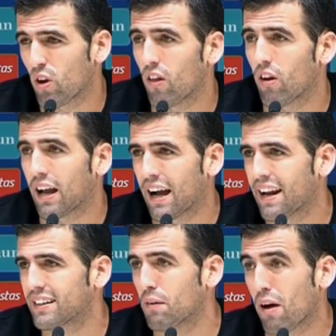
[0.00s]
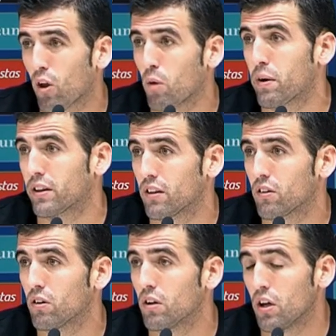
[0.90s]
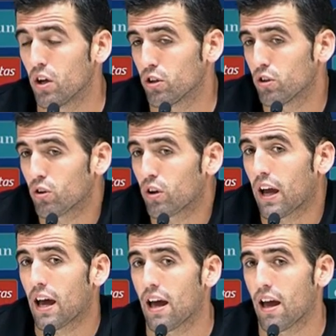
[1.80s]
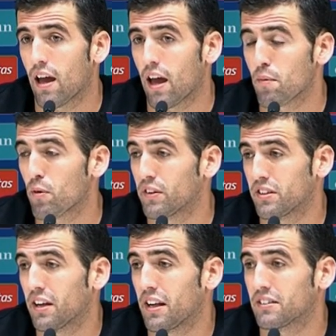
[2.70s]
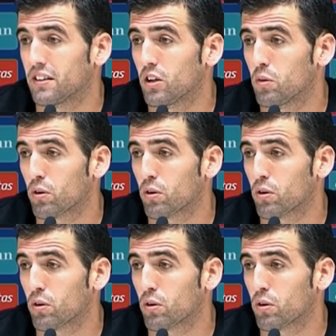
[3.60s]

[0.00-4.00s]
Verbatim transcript: Ha dado la cara, ha trabajado los partidos yo creo que eh, hemos de seguir así, ¿no?